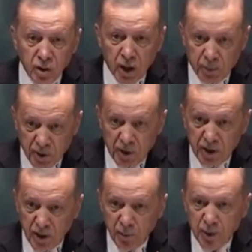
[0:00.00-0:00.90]
E
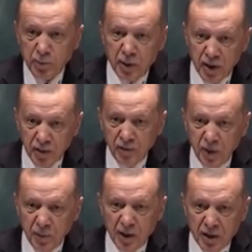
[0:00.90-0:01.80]
birilerine başbakanlık
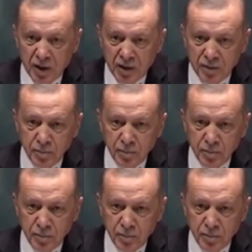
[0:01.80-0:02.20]
vermeleri lazım.